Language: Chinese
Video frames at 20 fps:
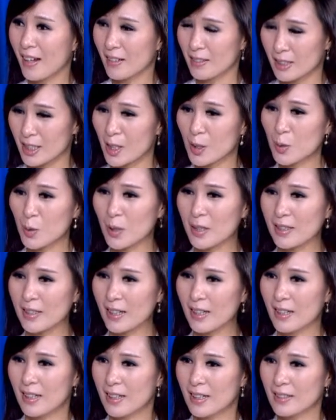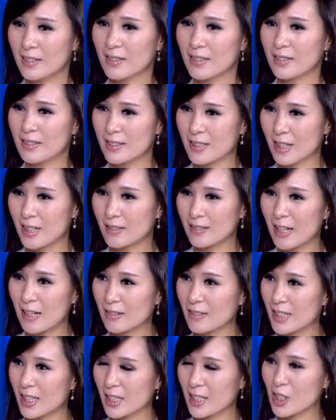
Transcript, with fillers: 结果呢，这个当地